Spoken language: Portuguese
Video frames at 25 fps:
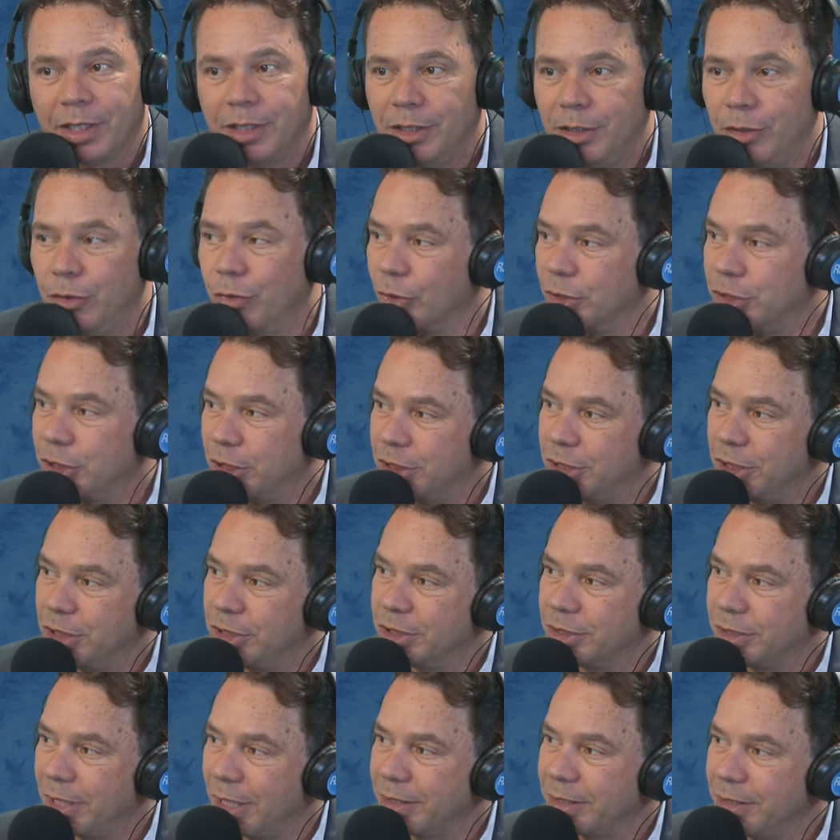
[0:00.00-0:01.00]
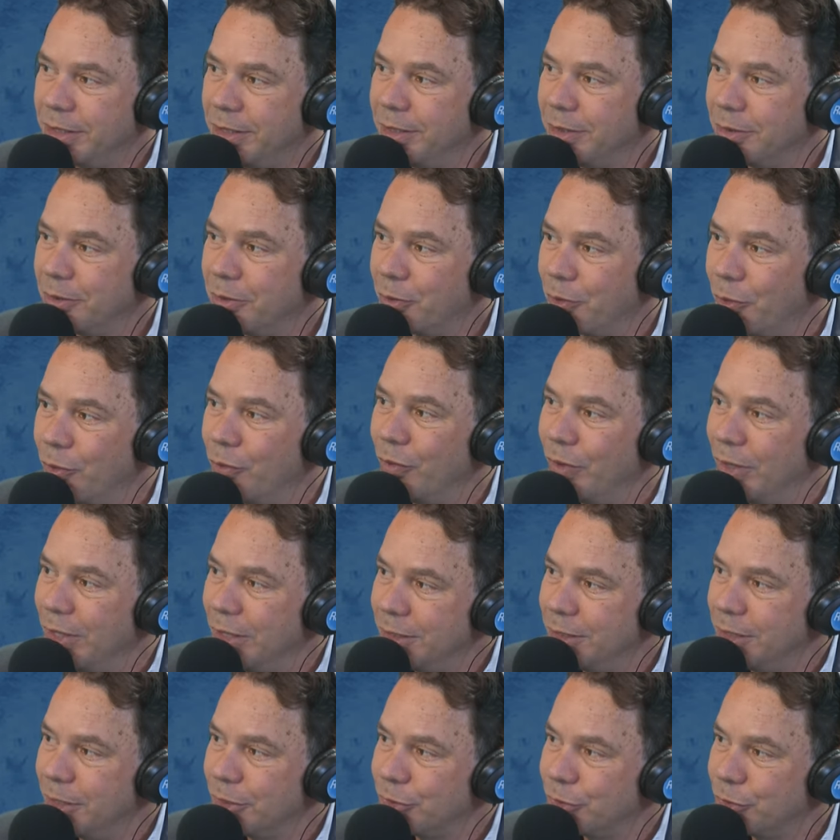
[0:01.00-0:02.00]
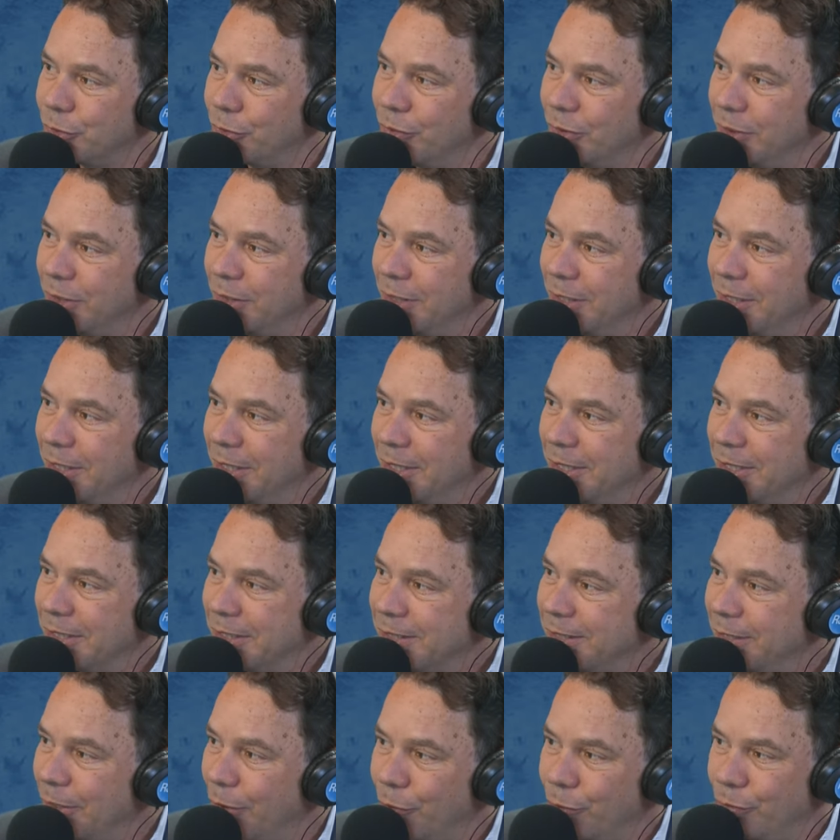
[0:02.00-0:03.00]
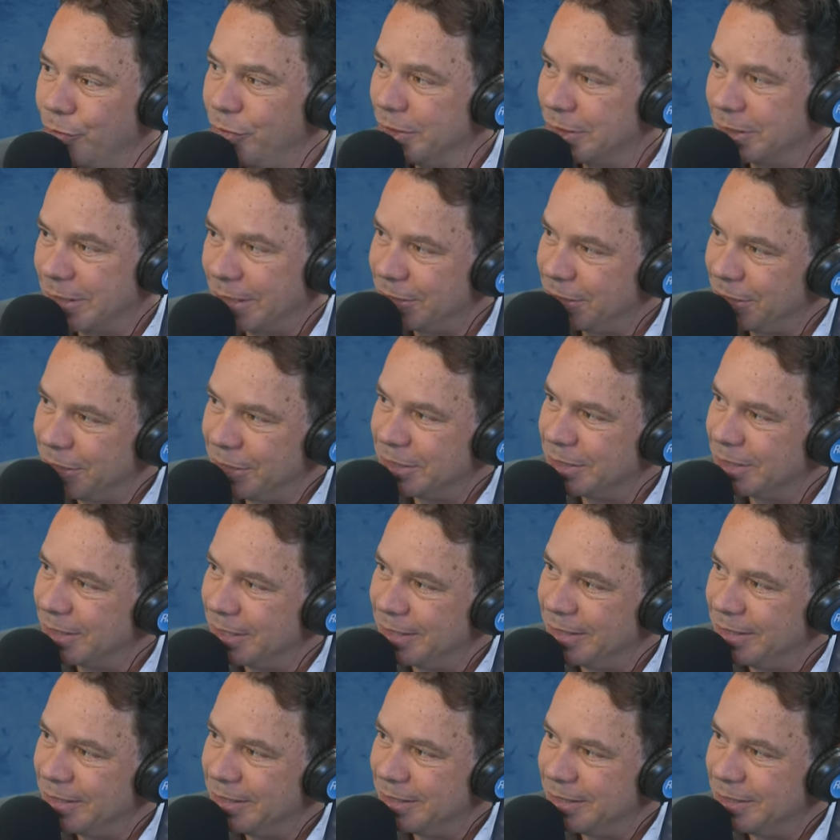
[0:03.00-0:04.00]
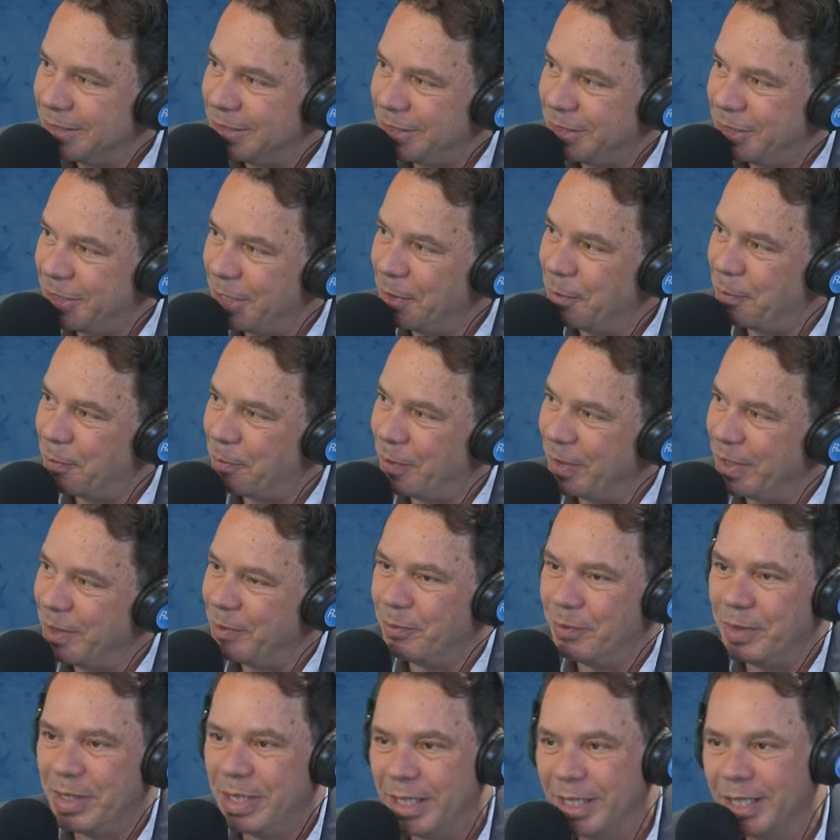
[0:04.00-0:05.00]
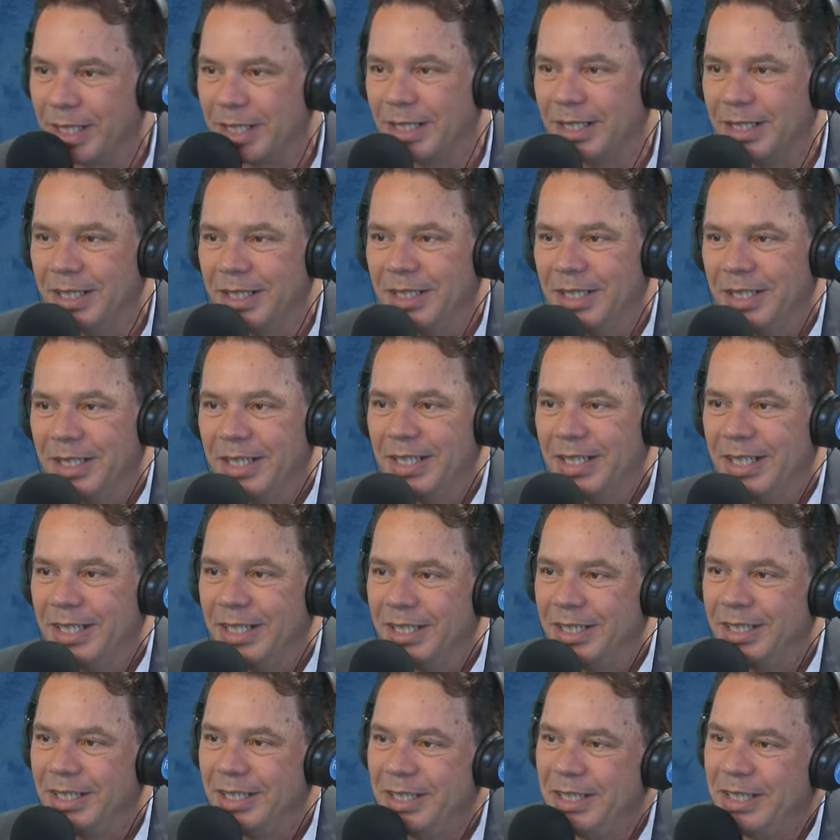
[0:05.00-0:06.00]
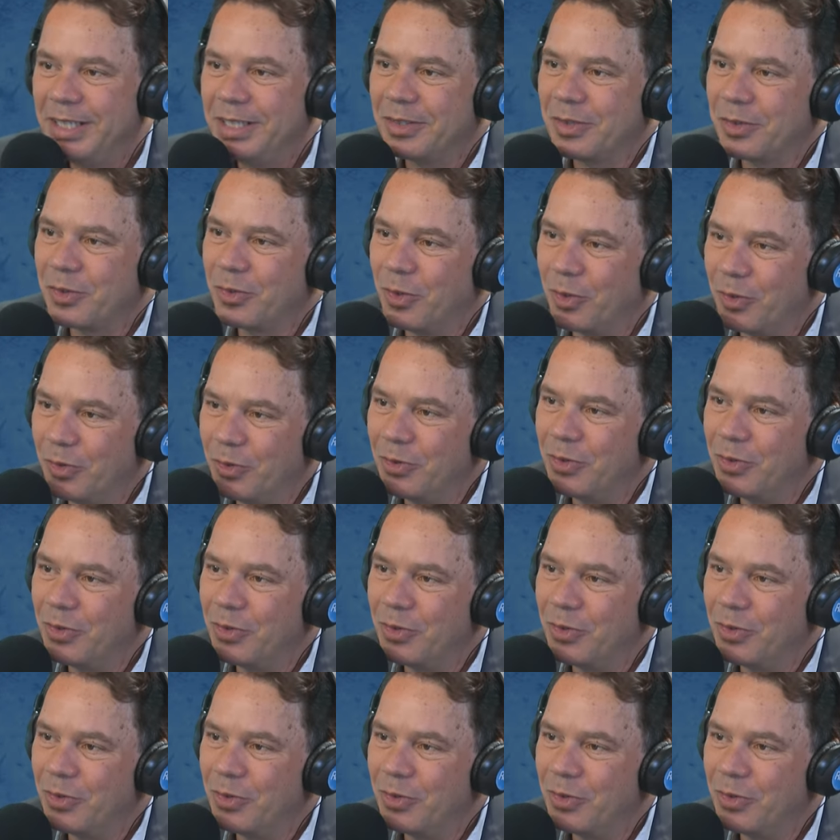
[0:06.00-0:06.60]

E hoje a gente está aqui com o Anderson, que é um visagista de primeira e com